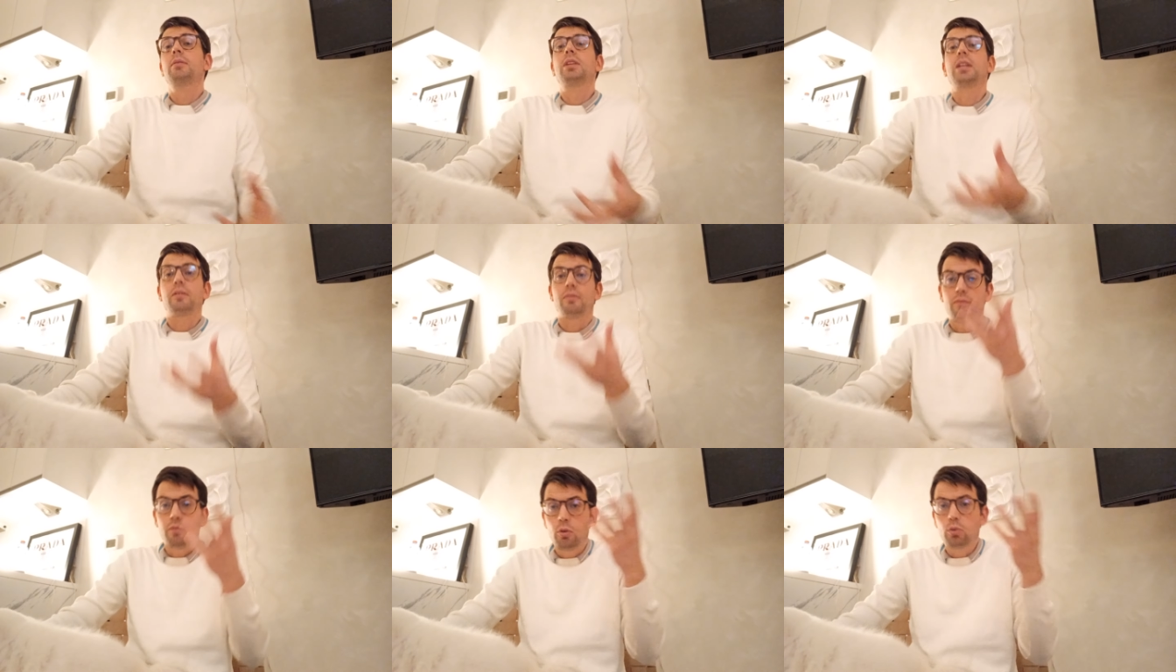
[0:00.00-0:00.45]

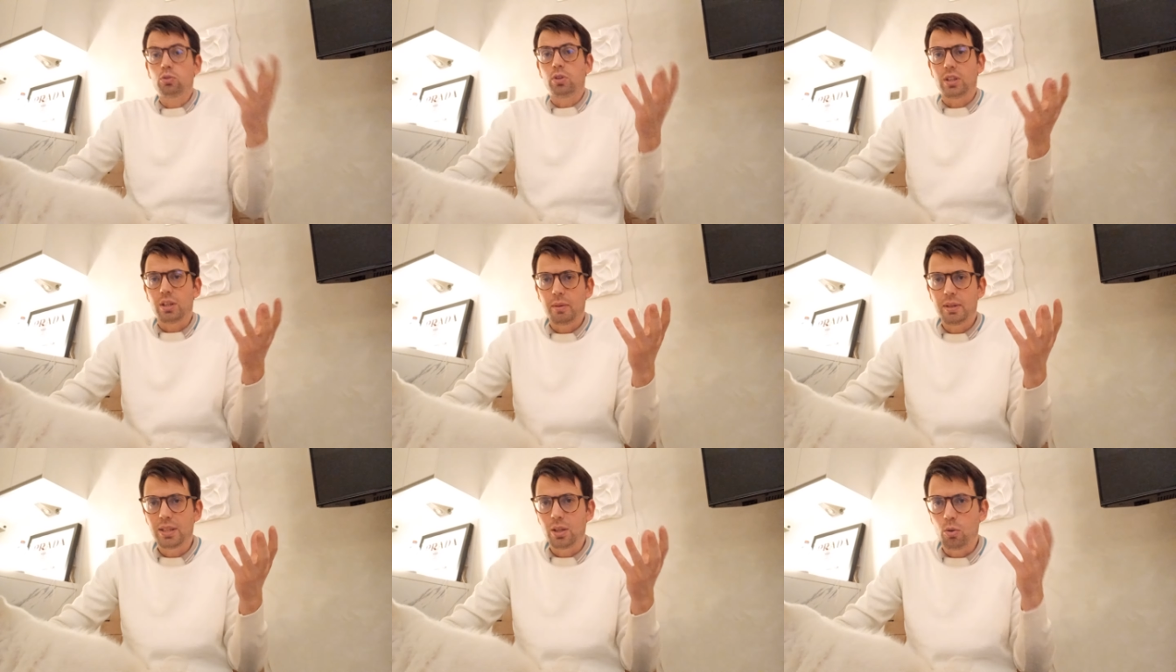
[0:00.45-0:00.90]
quindi
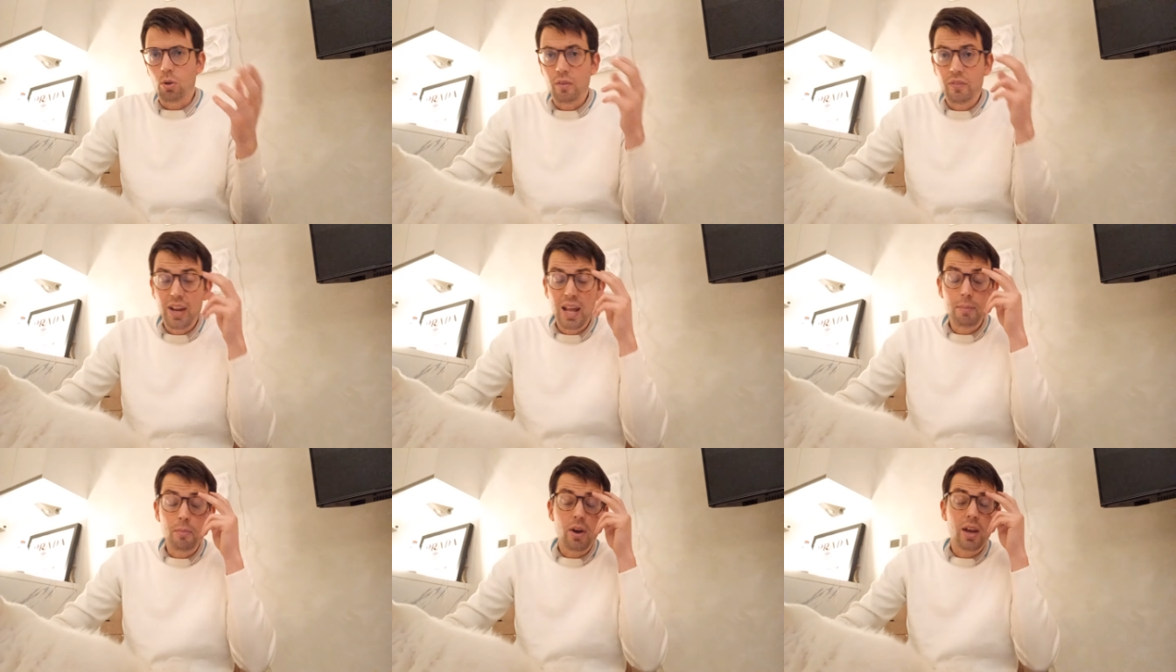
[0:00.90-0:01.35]
fortunatamente lo
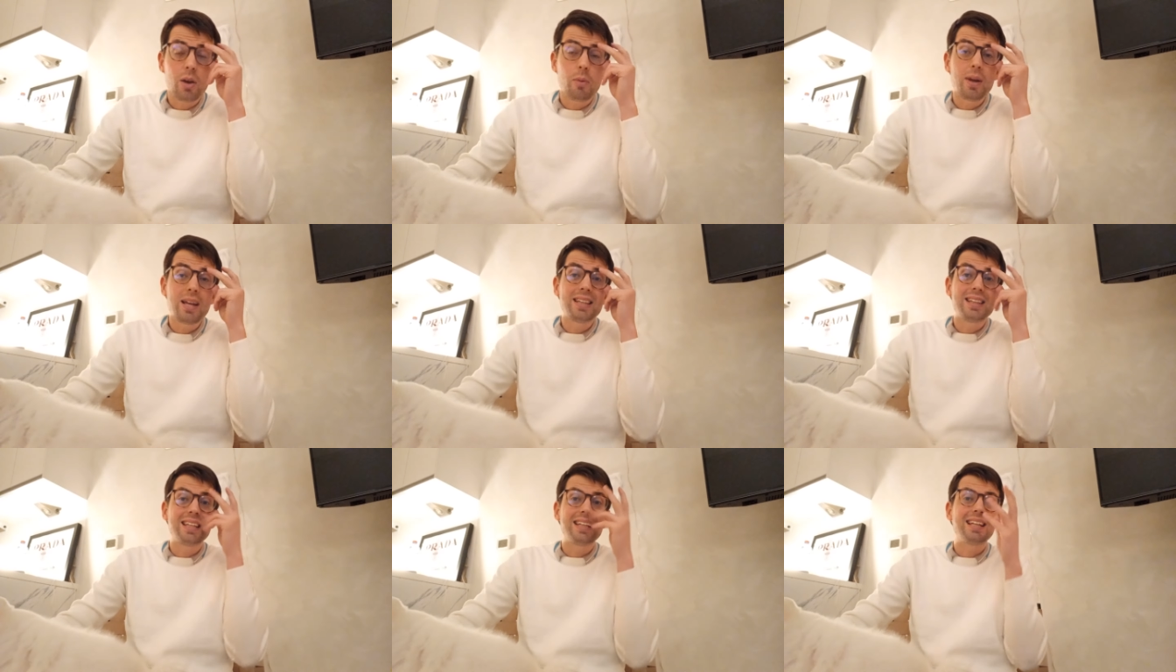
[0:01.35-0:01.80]
avremo e
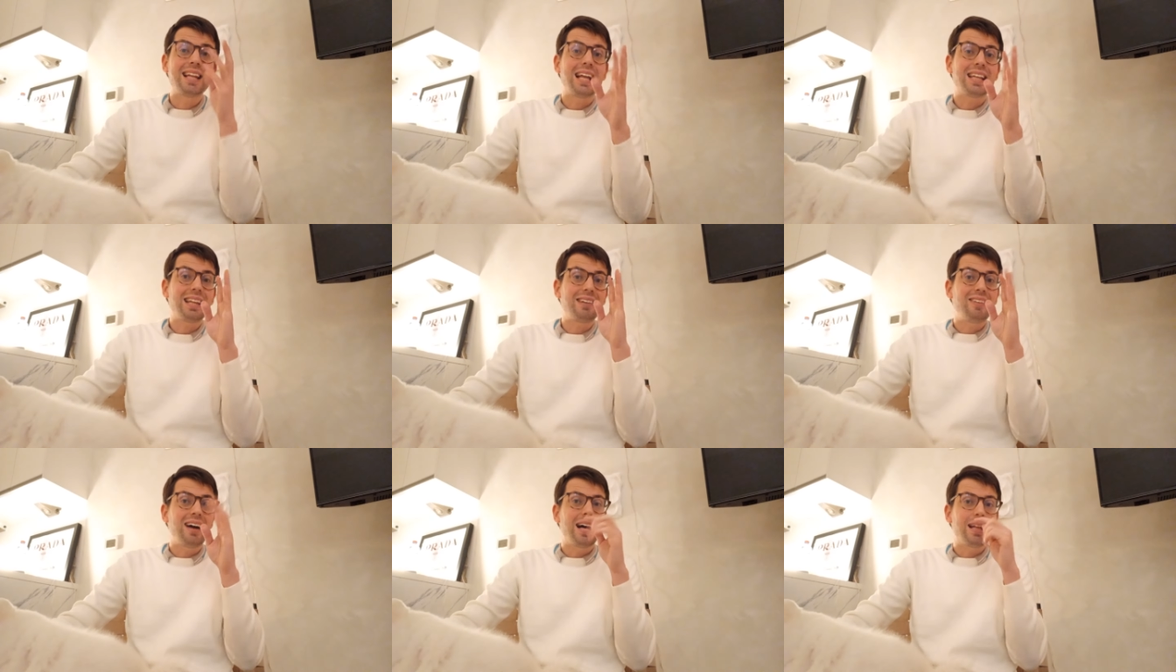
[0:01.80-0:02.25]
quindi là
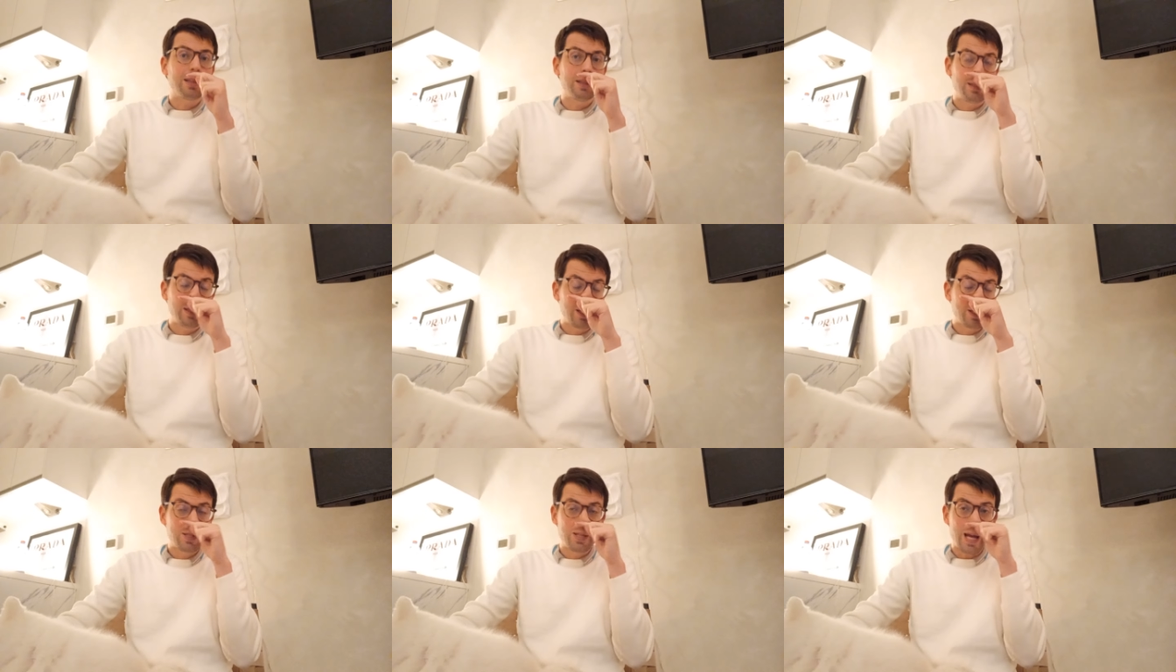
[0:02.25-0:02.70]

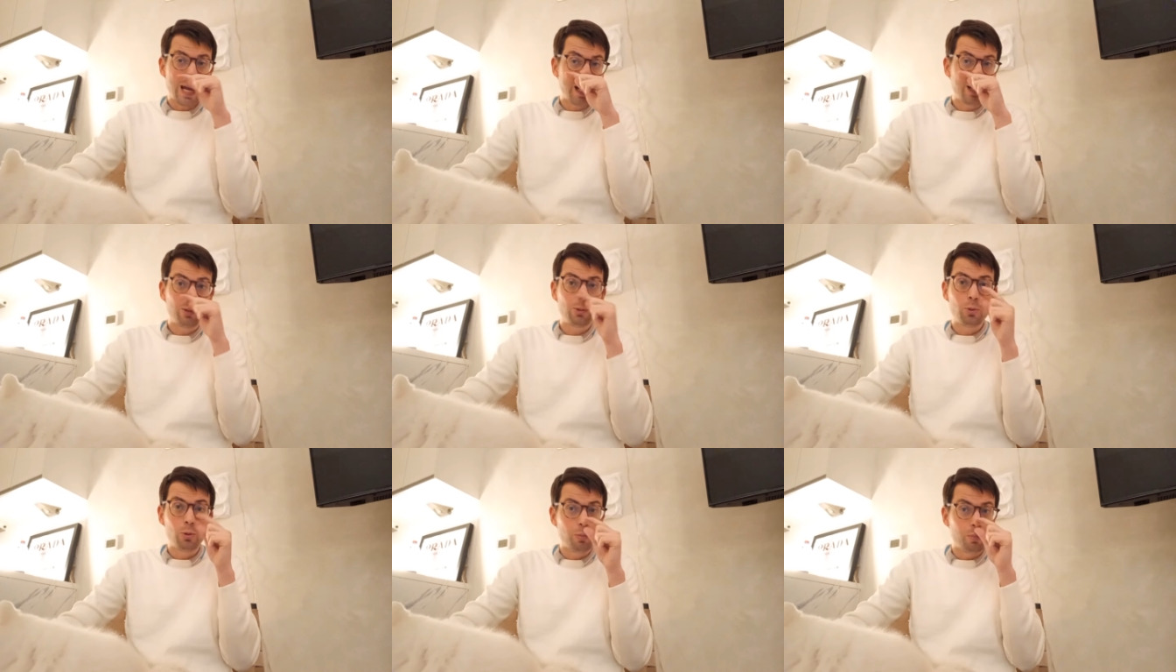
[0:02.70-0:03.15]
davanti c'è
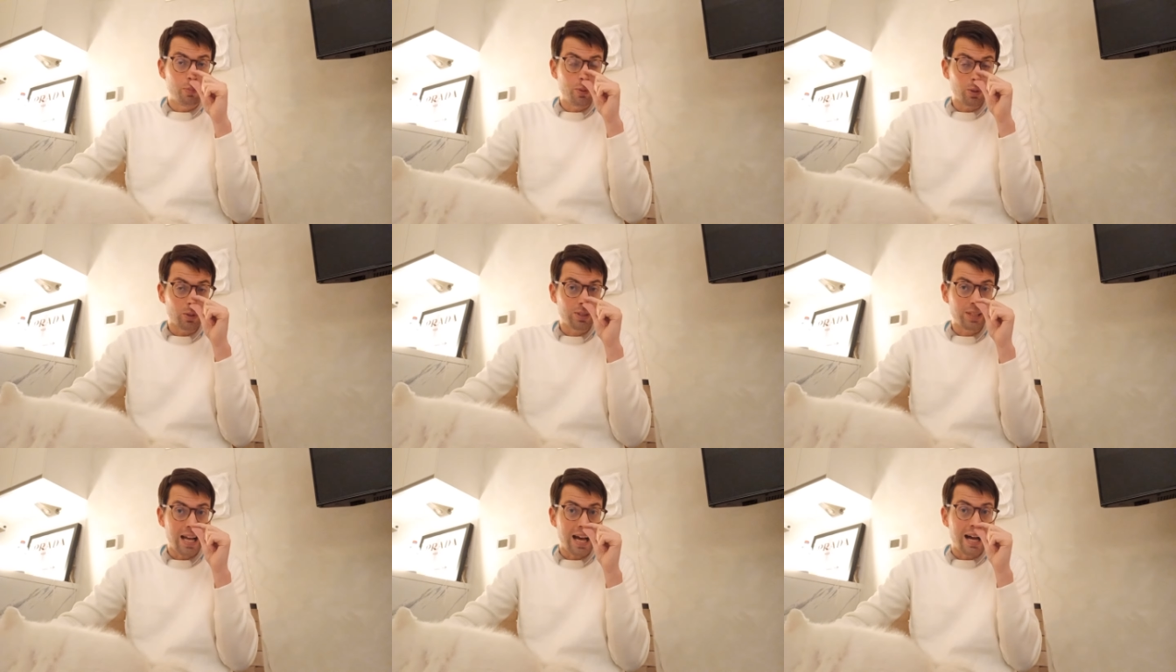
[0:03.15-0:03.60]
il
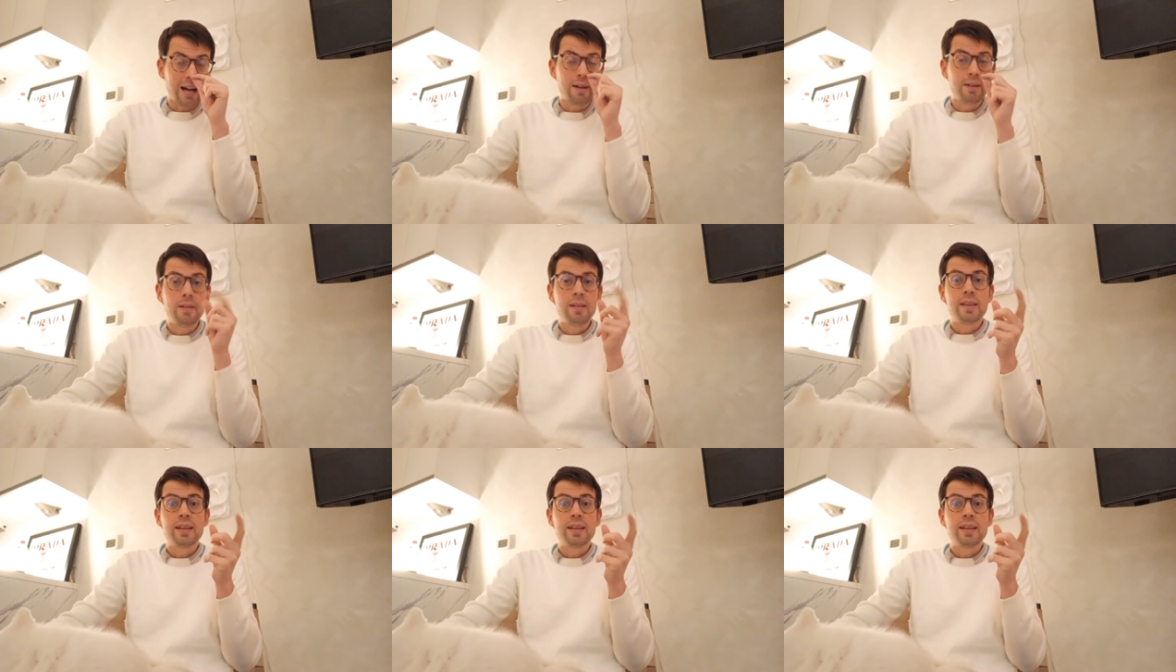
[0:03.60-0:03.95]
dubbio tra